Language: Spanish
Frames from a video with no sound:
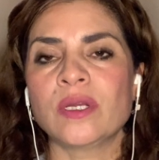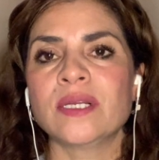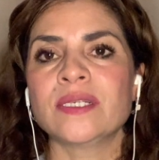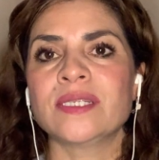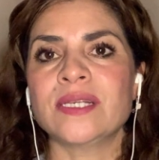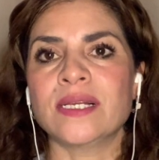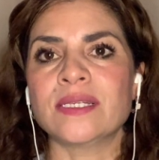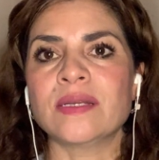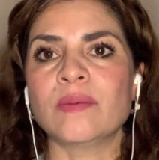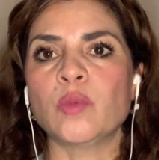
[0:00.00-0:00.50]

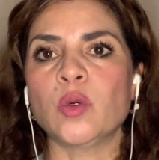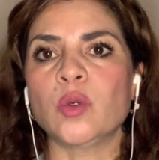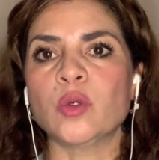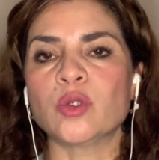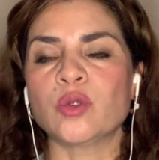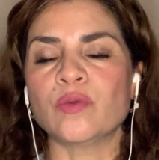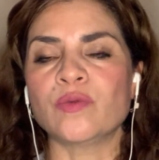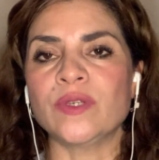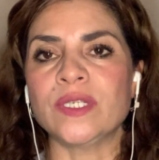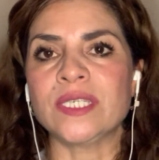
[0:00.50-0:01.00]
sí hacemos lo
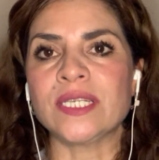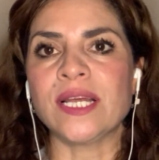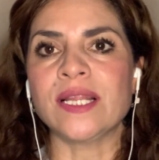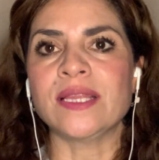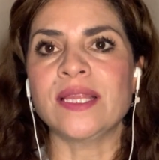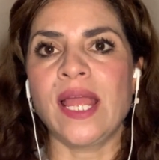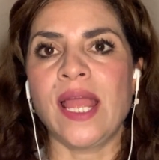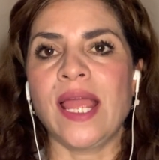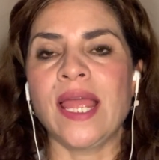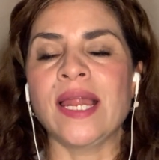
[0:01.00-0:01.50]

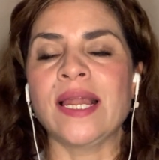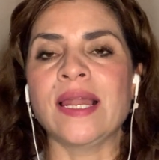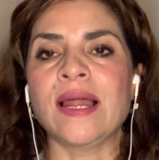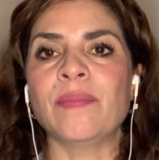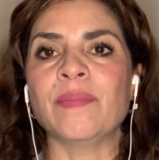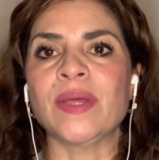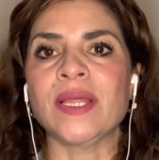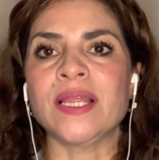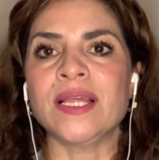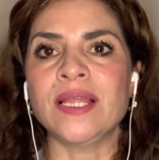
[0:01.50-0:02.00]
suficiente en la
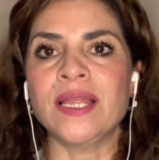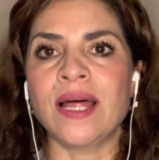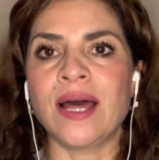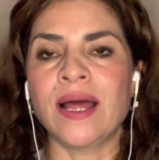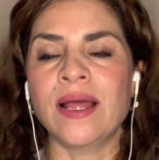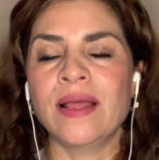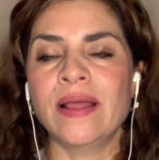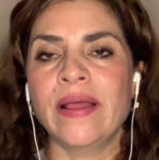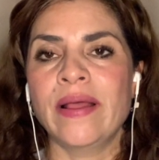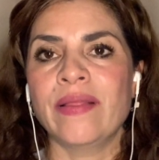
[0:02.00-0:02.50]
medida
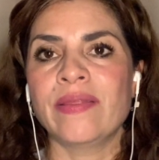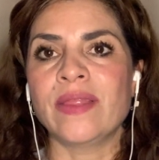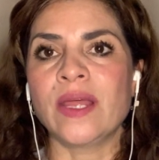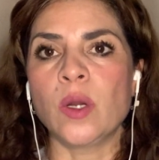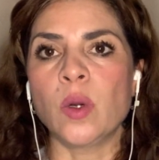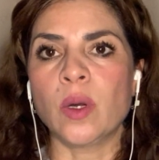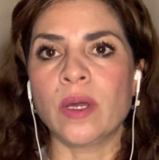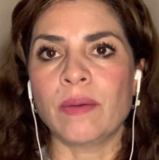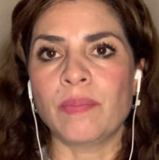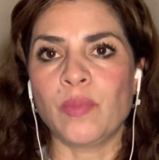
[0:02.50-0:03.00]
de
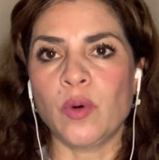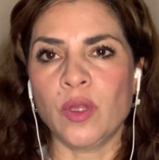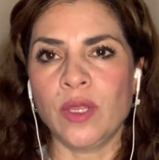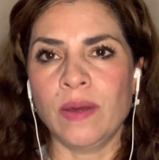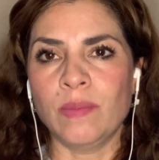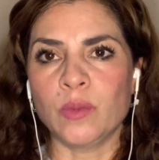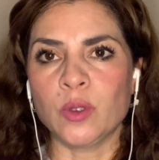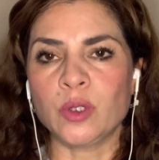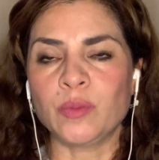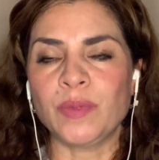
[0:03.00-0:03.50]
lo que
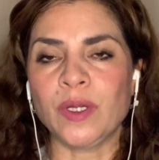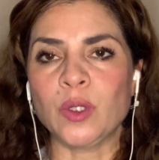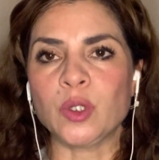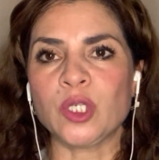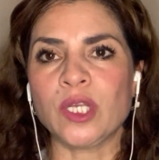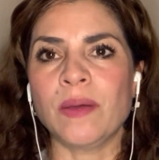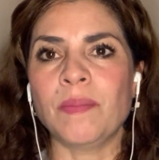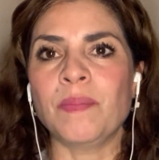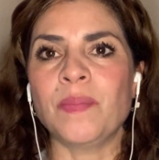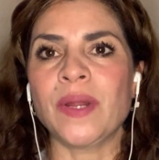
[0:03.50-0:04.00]
podemos, pero
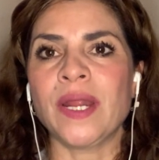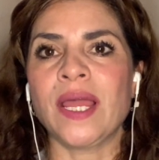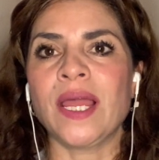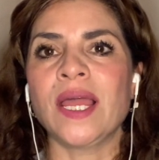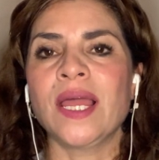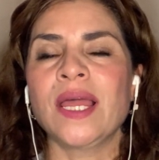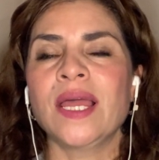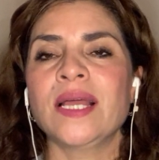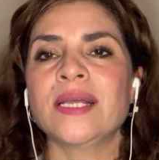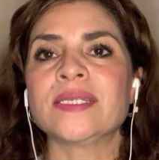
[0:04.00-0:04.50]
siempre
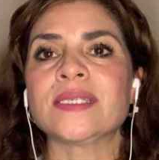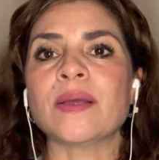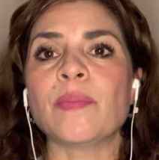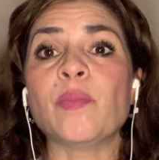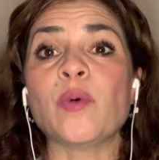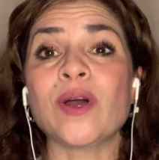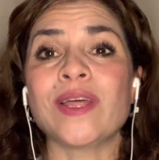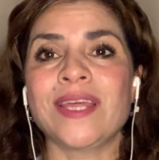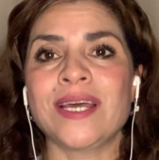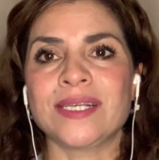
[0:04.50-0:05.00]
se
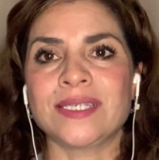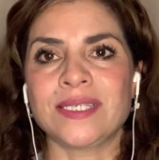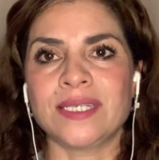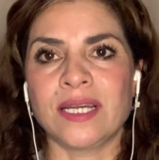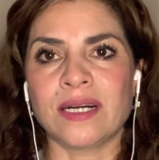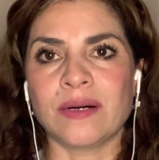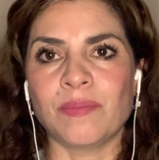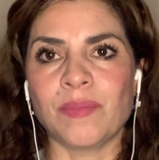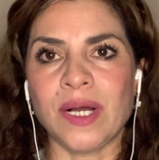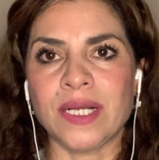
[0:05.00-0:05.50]
puede
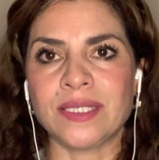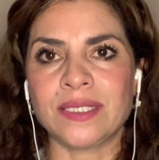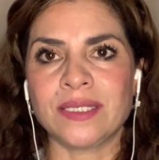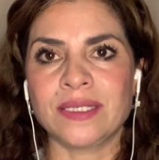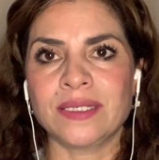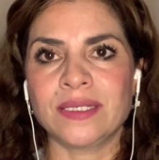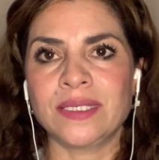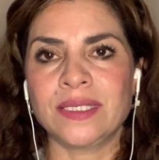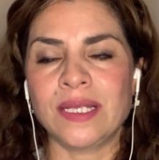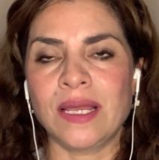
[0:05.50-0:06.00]
hacer más,
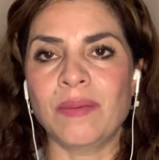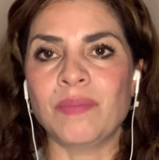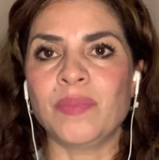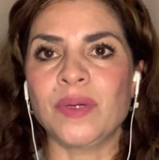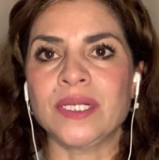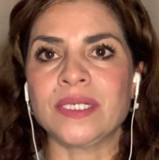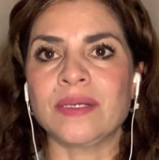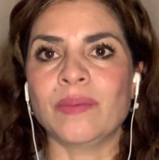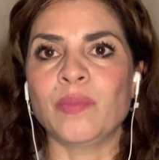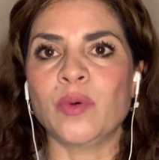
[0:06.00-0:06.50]

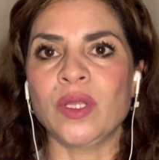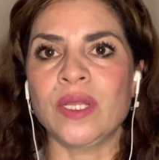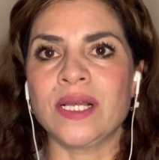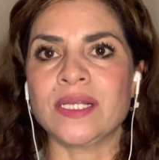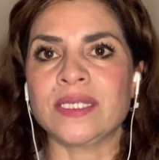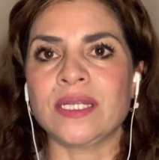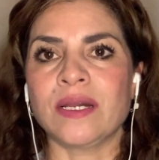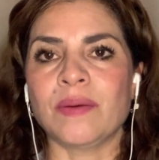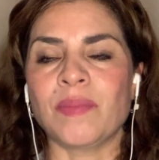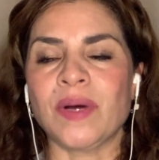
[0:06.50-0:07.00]
siempre se puede
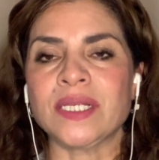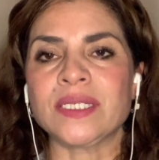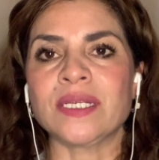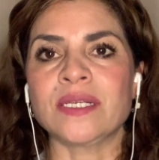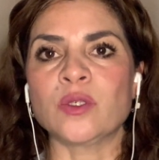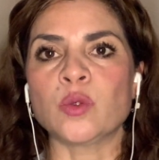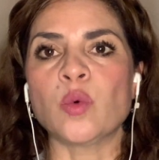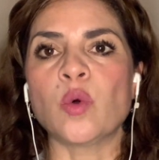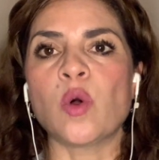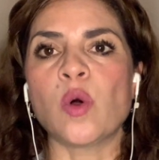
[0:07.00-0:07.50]
hacer más,
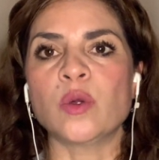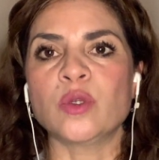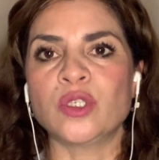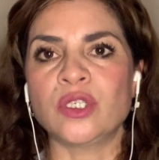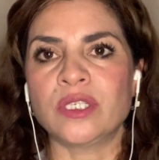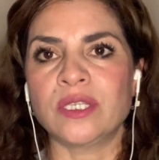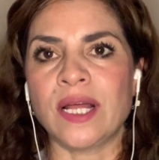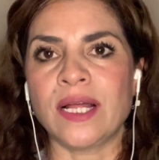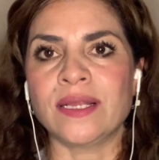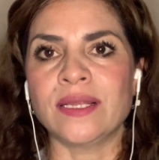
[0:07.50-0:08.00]
es un
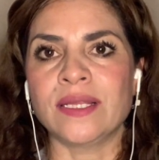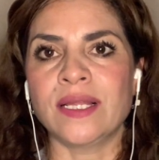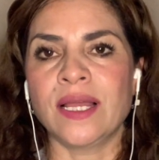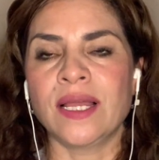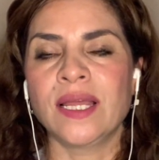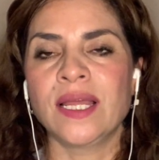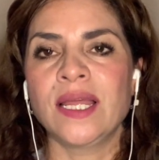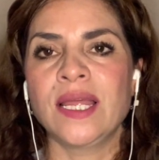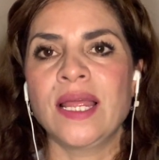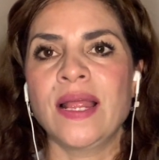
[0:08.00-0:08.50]
constante
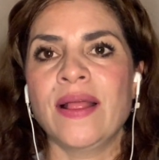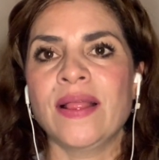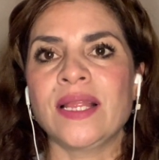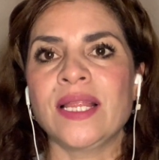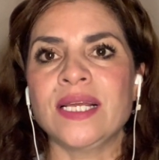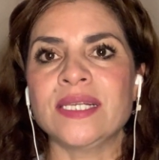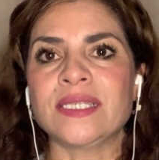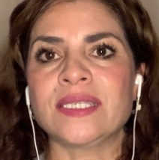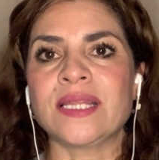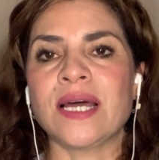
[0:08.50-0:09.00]

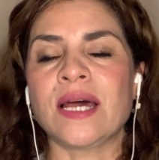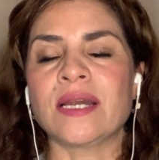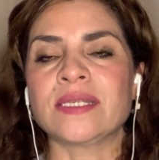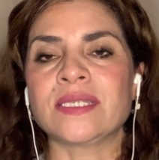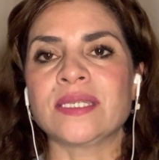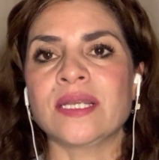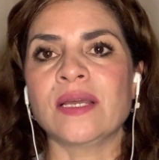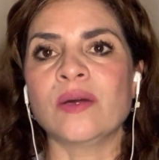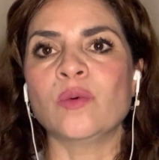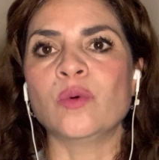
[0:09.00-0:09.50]
de
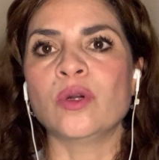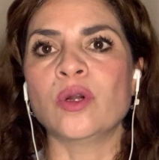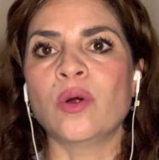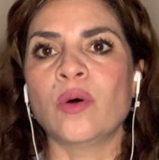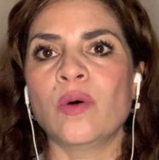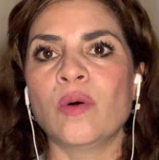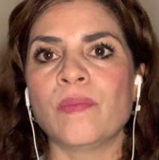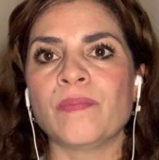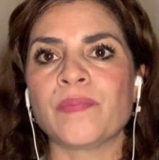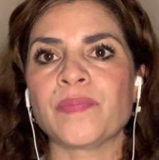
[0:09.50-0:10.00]
estarse
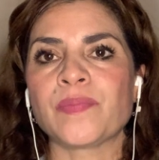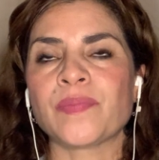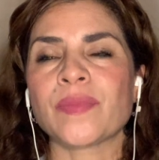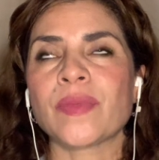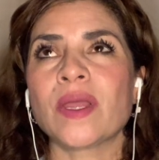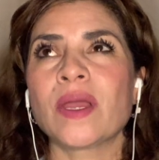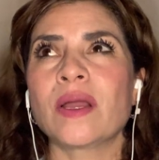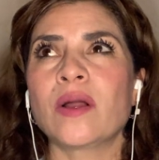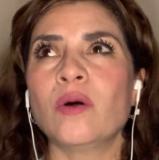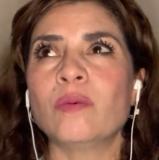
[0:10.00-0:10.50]
uno
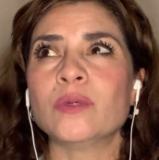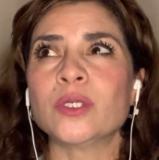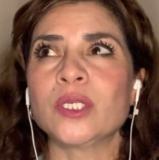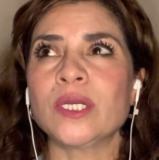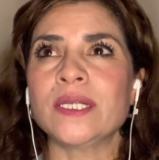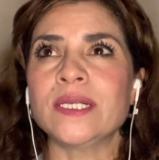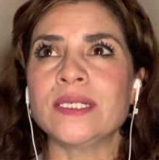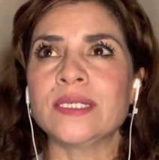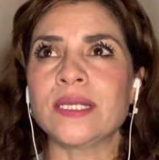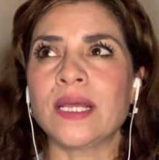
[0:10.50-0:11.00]
¿cómo se
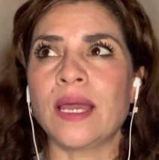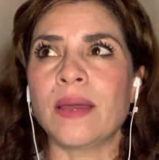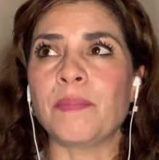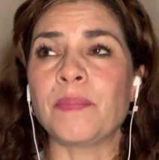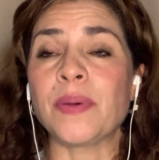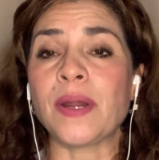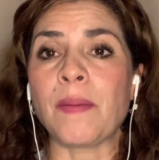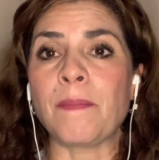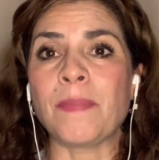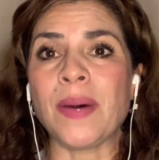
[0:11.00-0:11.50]
dice?,
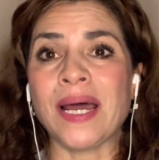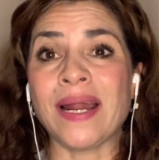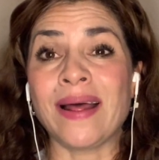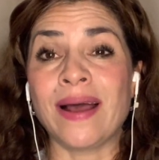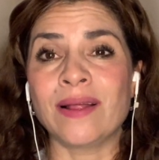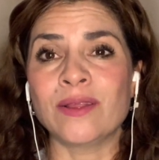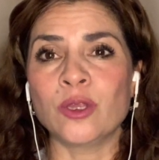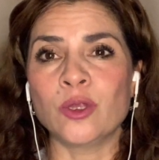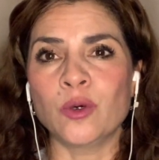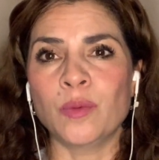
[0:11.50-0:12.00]

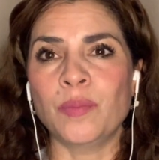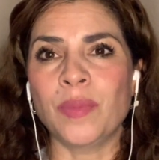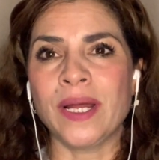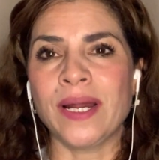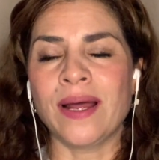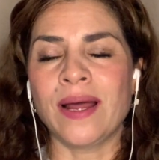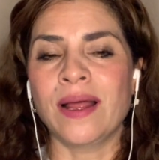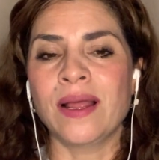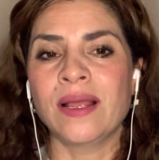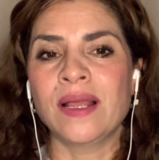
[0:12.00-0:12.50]
preparando
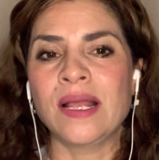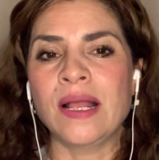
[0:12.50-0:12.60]
para,